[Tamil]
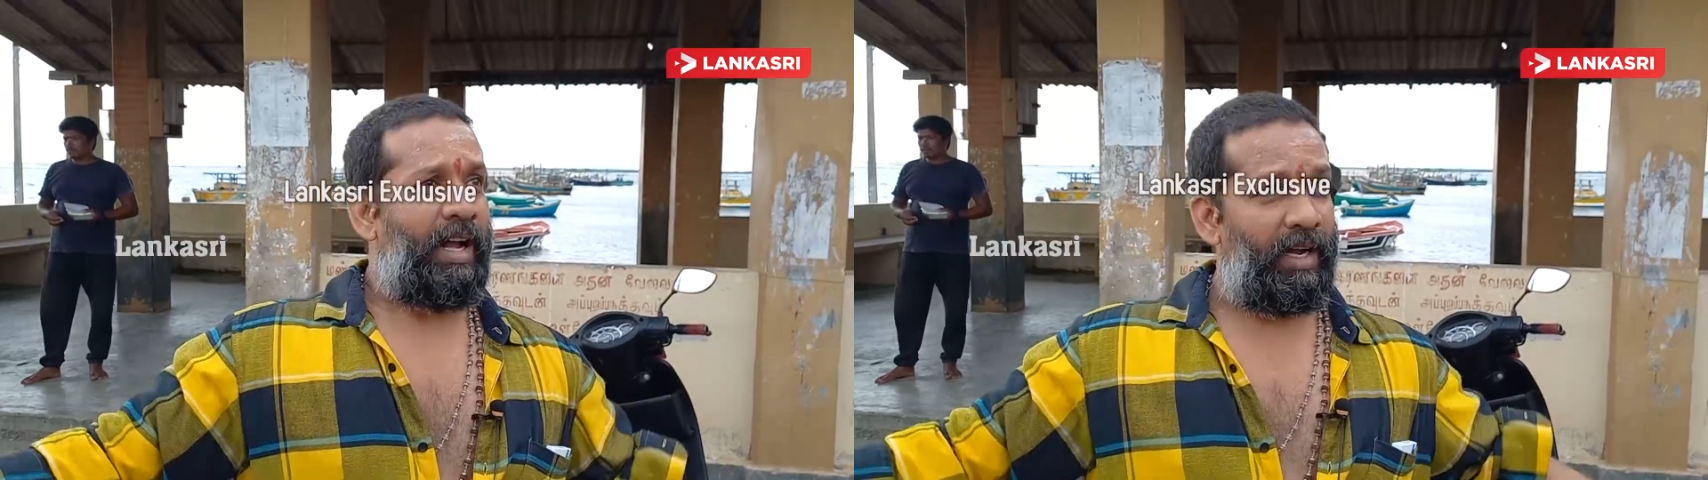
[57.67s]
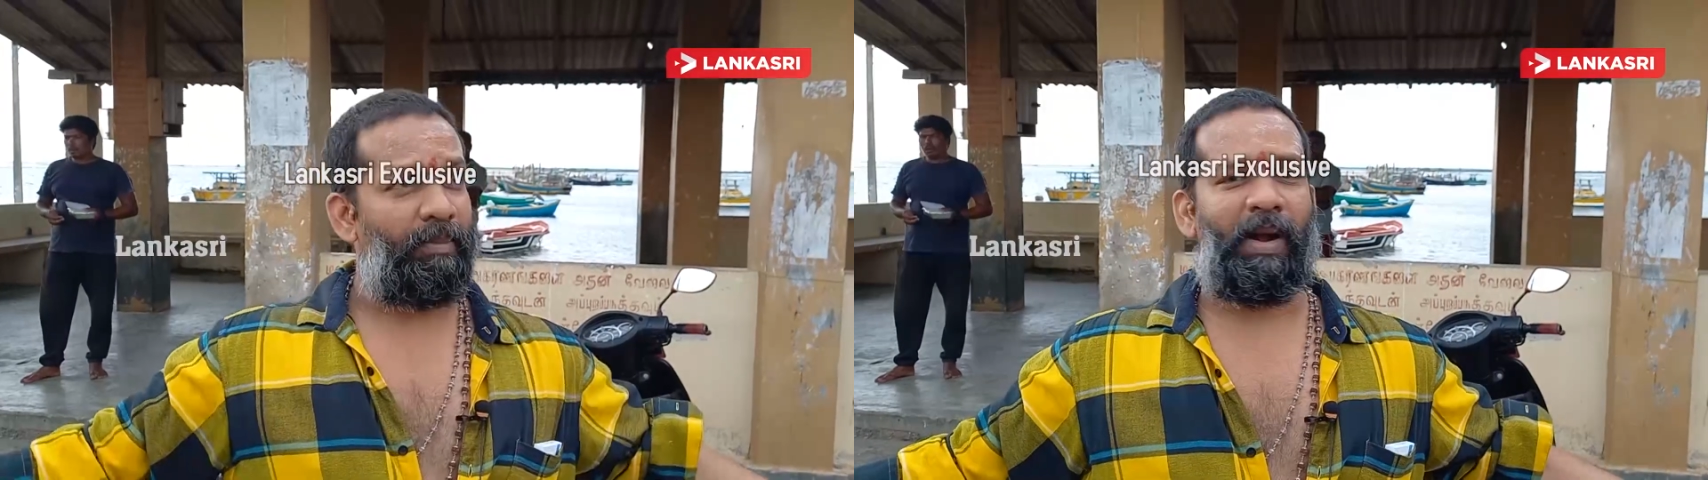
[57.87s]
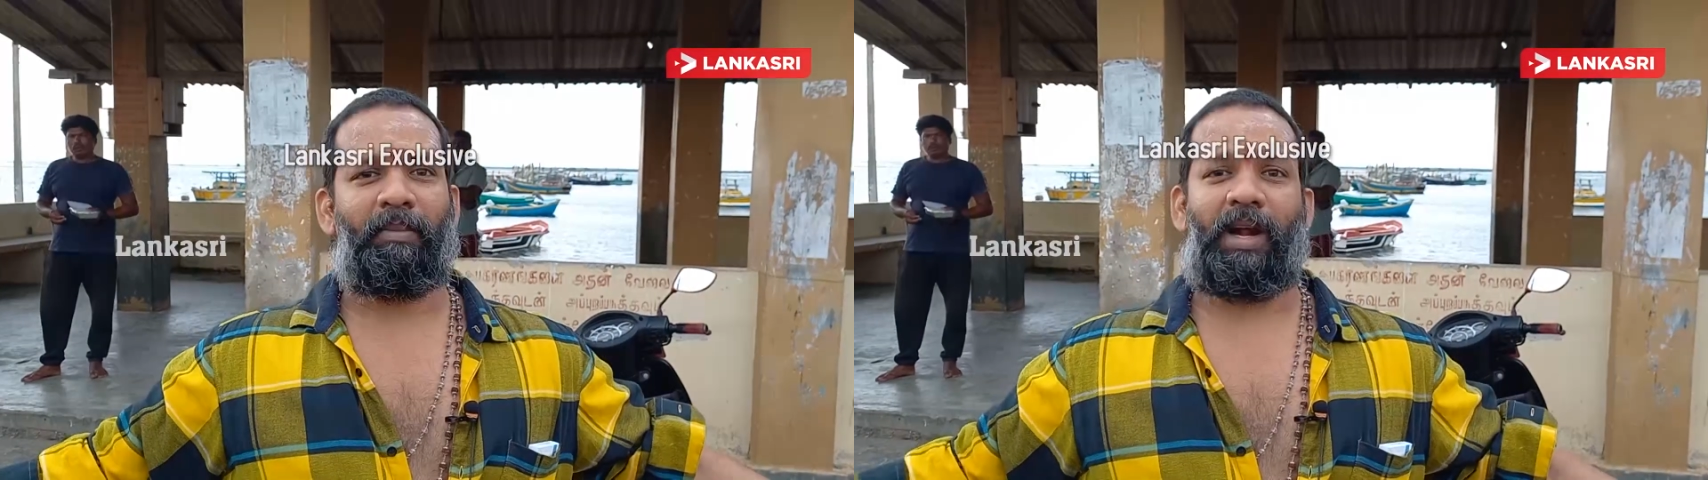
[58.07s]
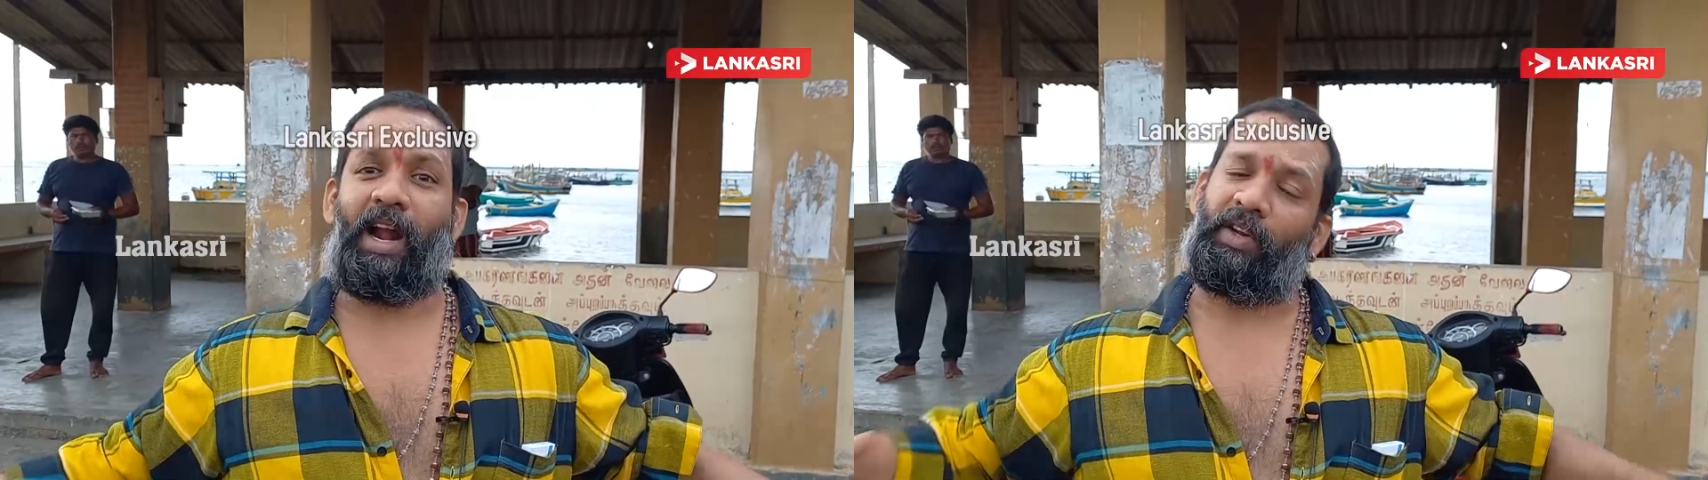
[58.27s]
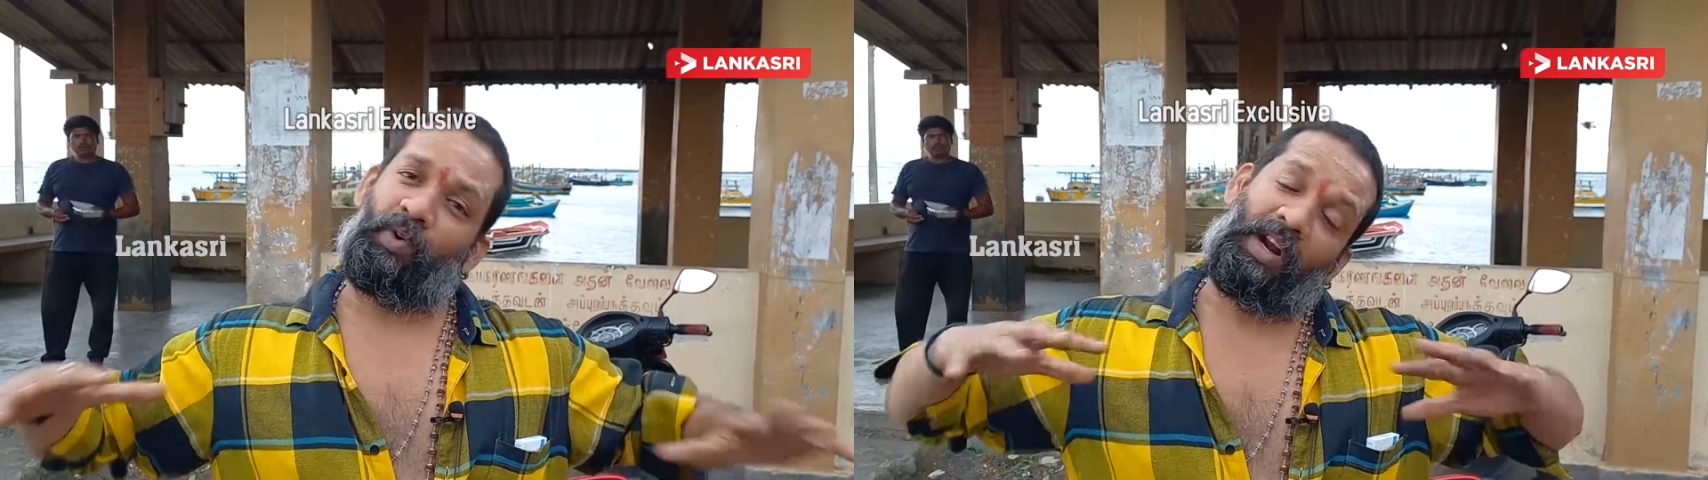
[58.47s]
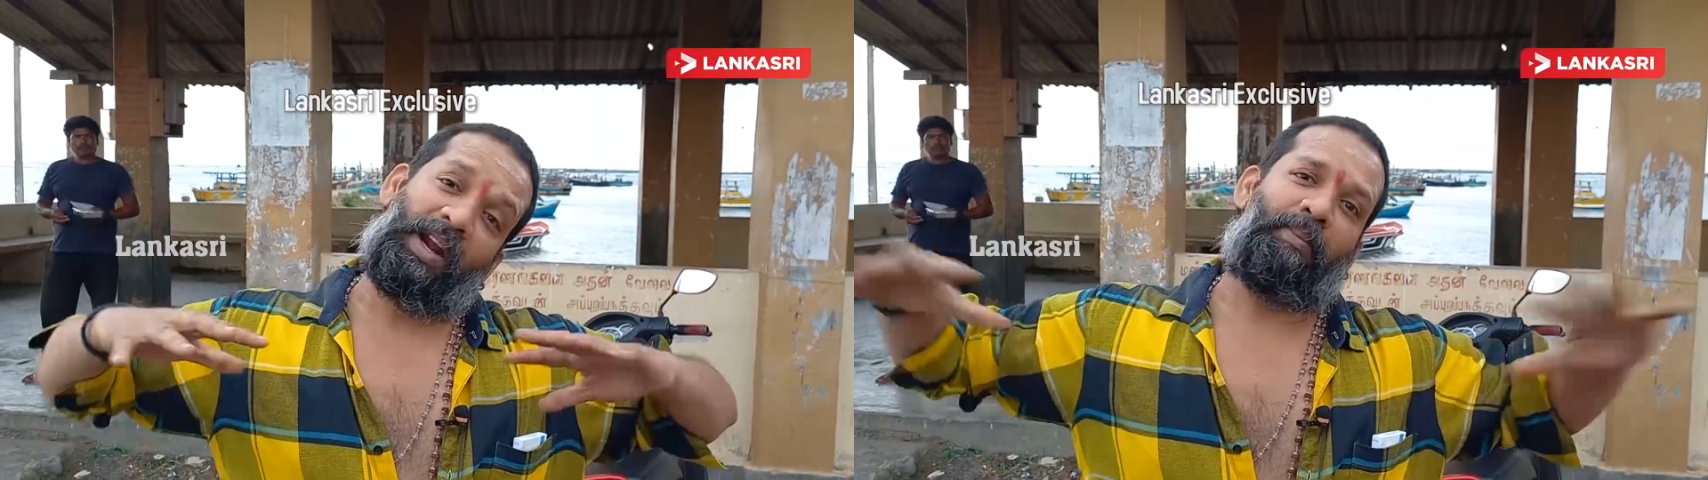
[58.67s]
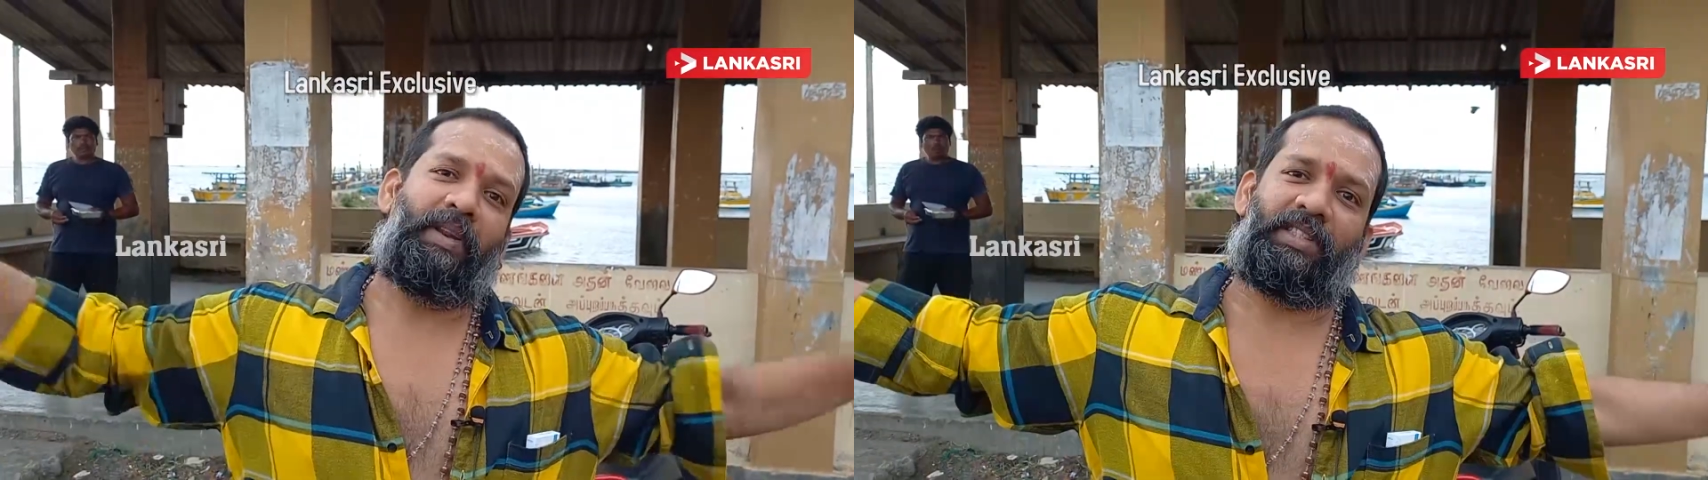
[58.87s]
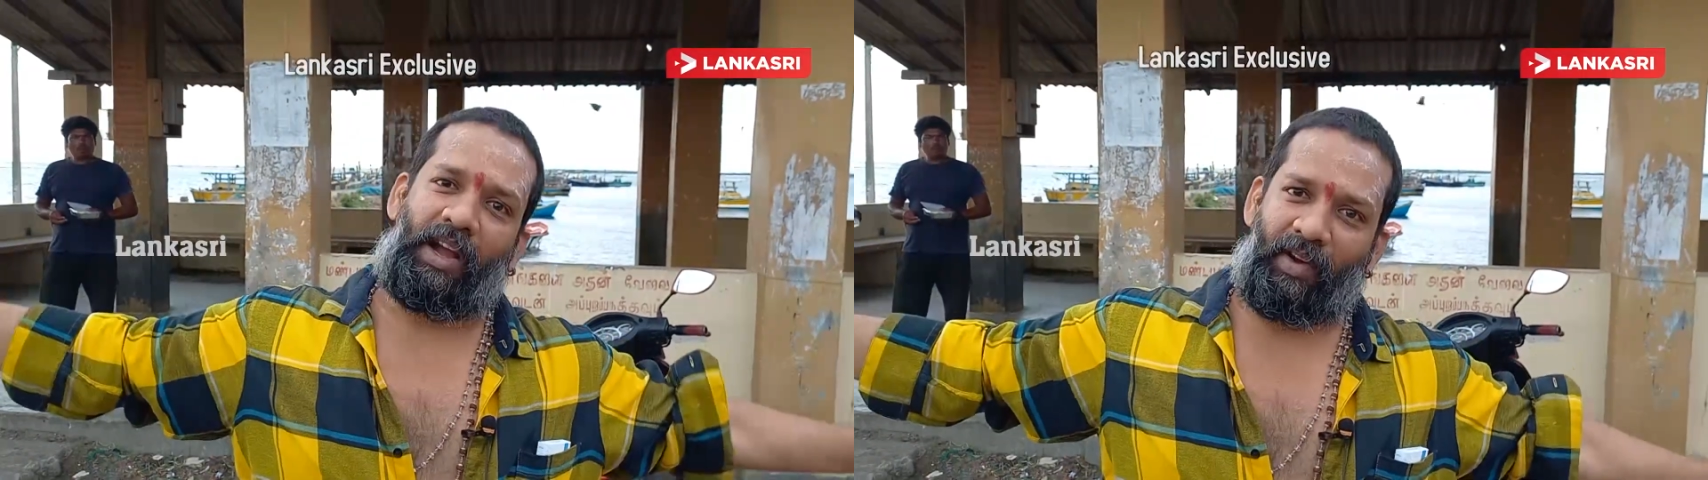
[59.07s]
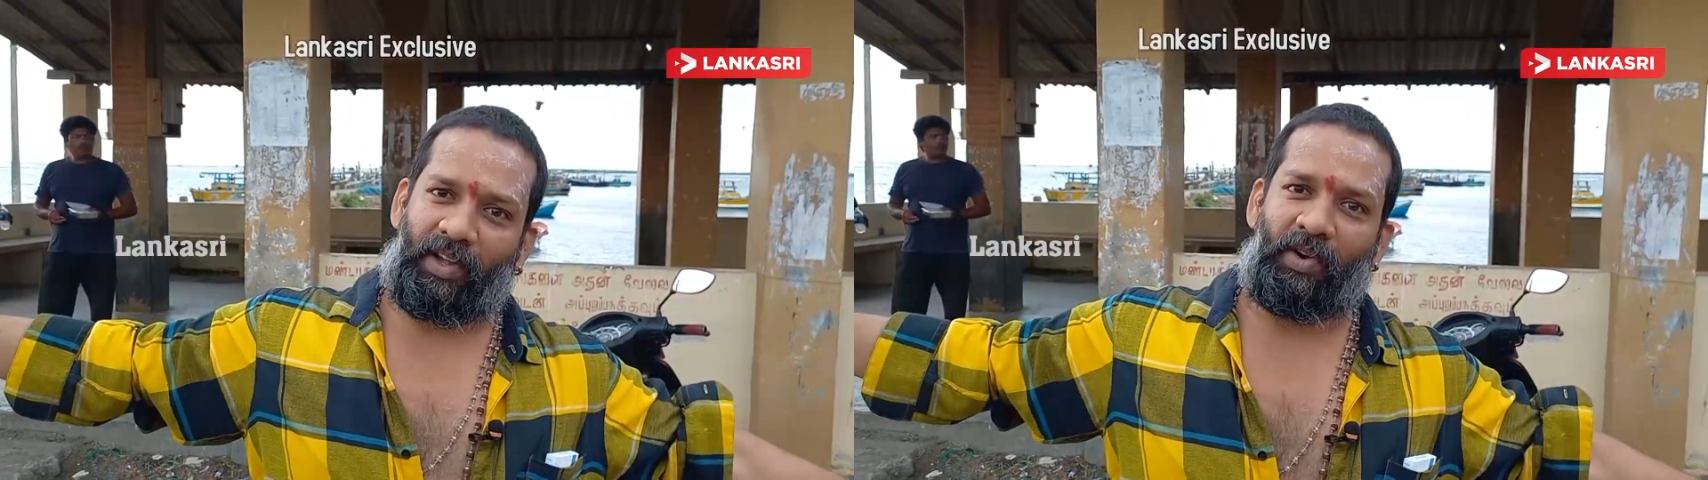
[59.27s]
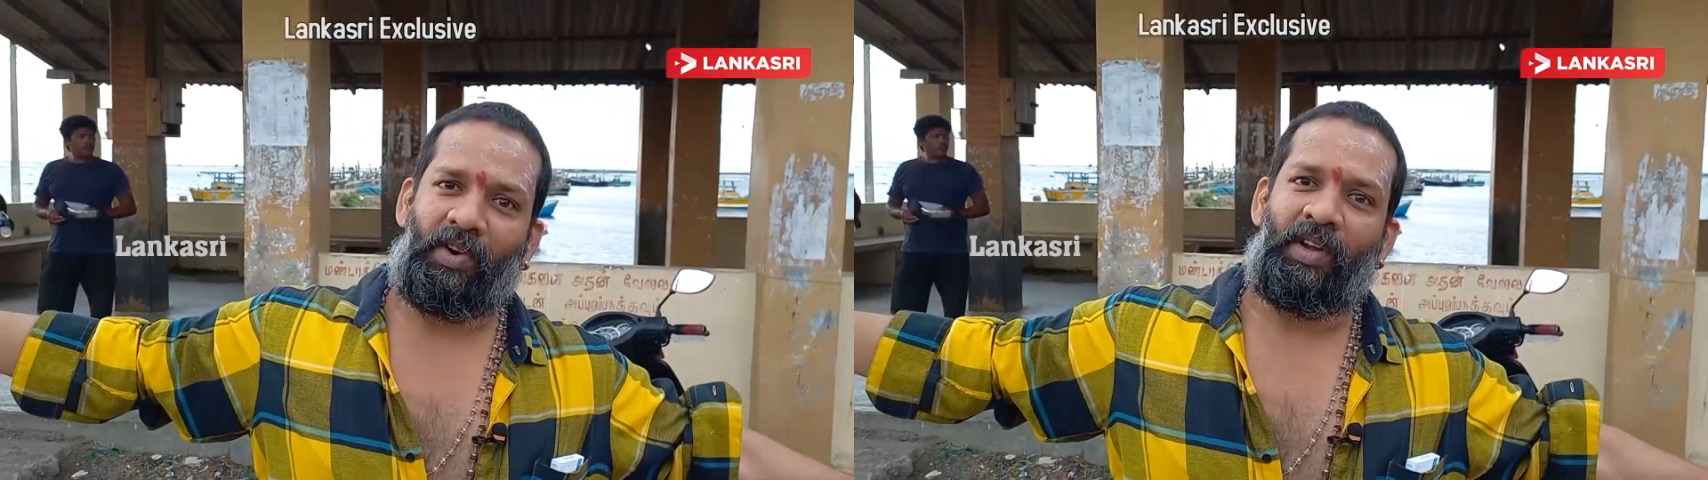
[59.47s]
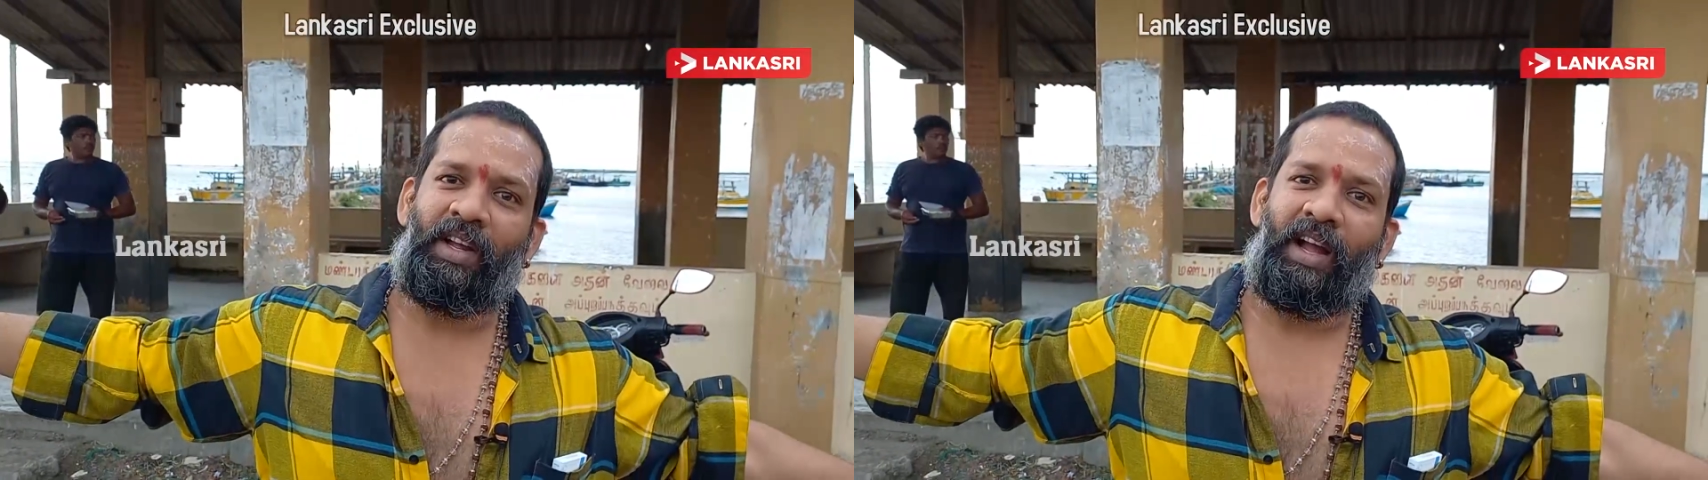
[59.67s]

கண்டிப்பாக நம்ம நாடு இன்னும் நல்லா பெருசாக வளரும்